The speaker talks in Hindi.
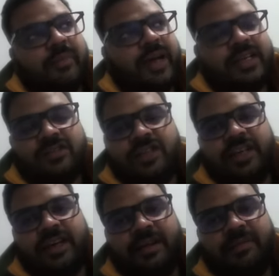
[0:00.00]
मैं
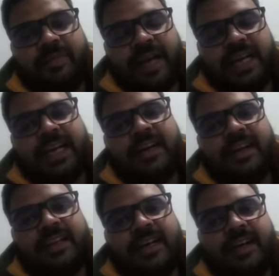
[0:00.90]
एक्चुअली प्लान कर
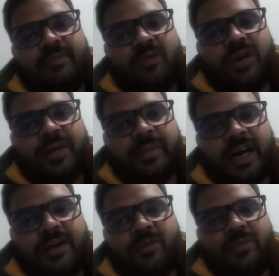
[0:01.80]
रहा था कि हम लोग कहीं
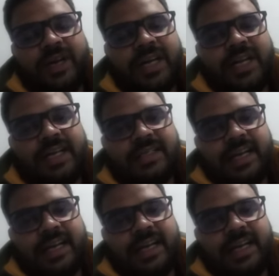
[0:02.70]
बाहर घूमने के लिए